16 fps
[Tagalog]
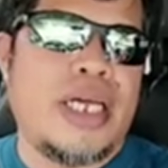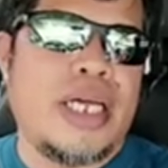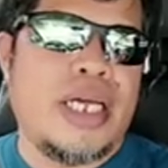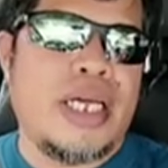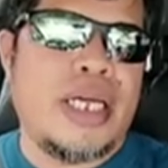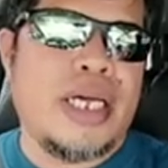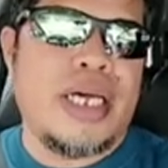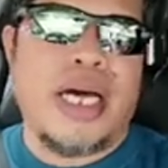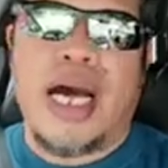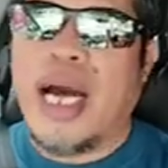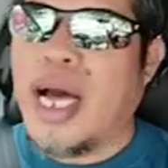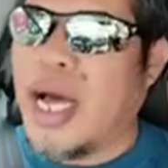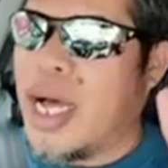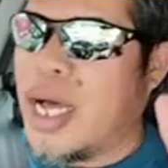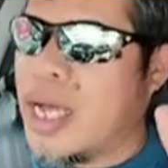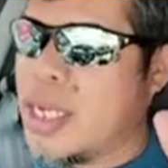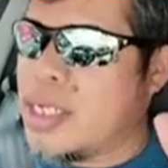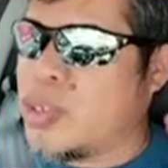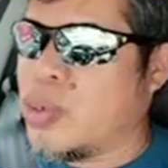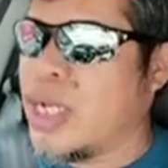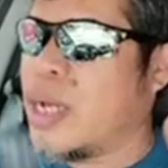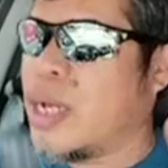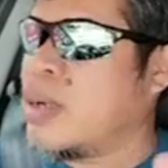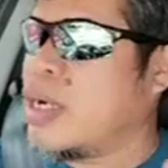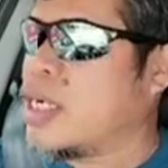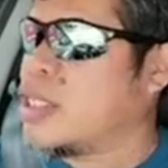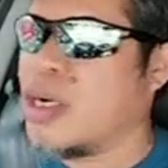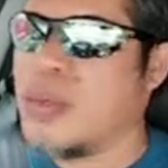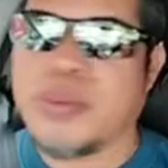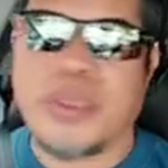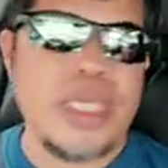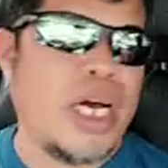Ah, uh, sorry ah, mga
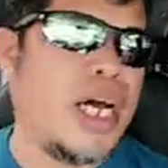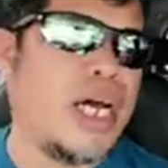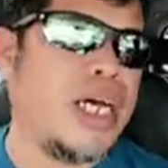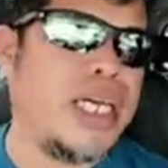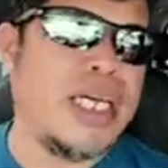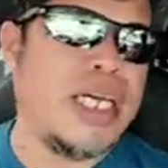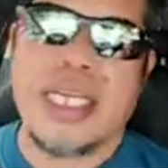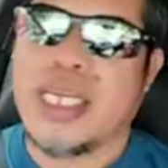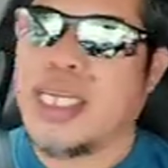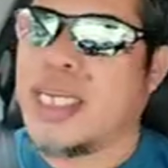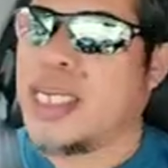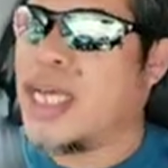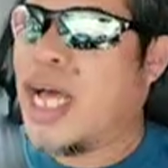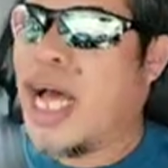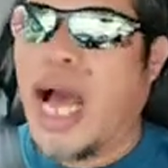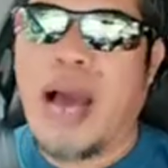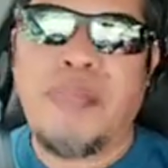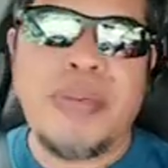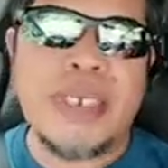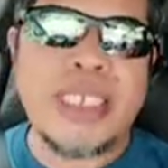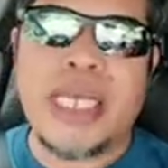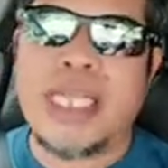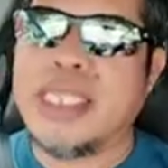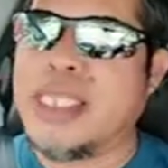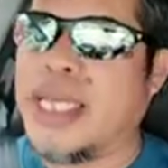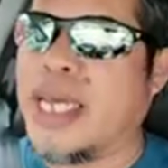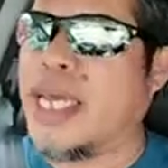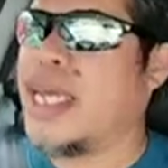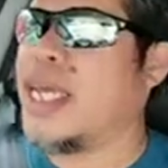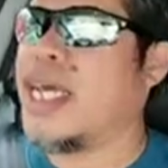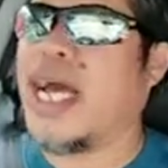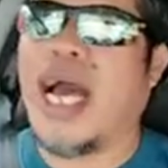katrops. Ah, happy Sunday
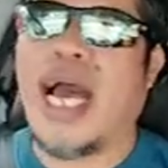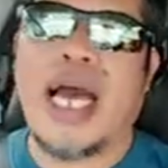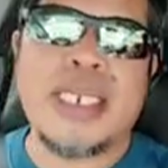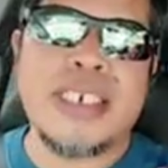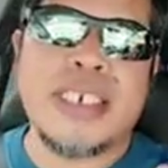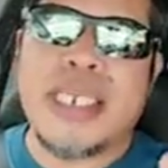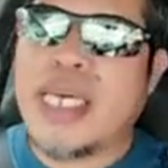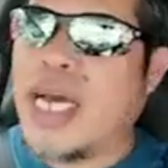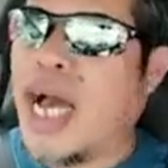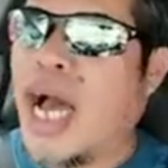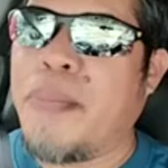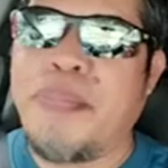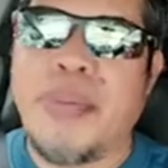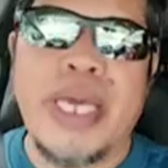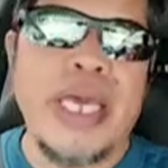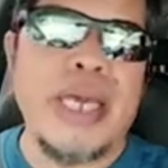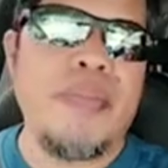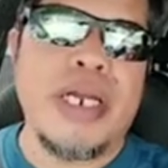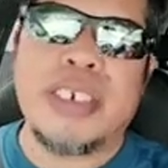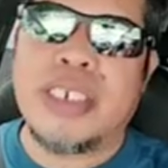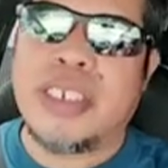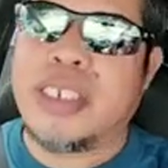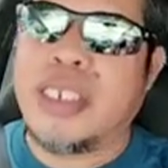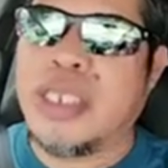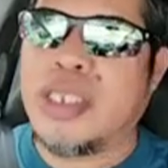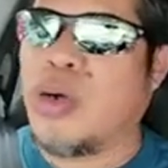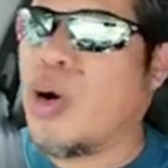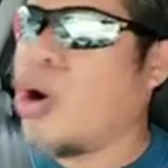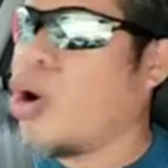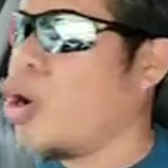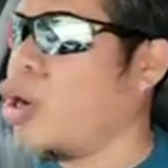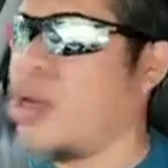and happy Mother's Day to
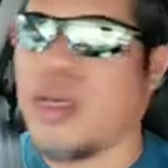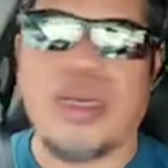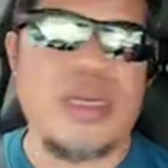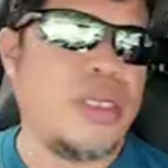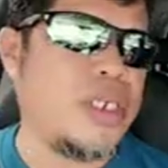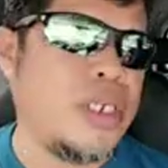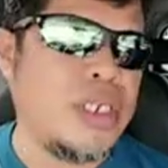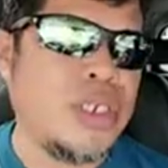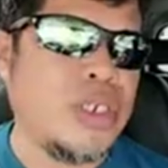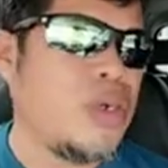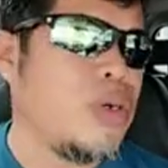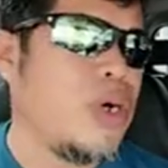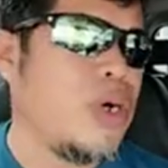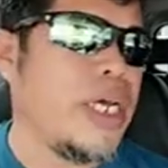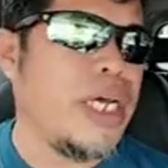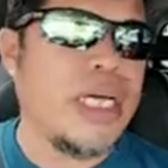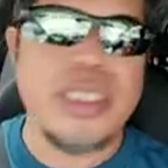all. So, ayan.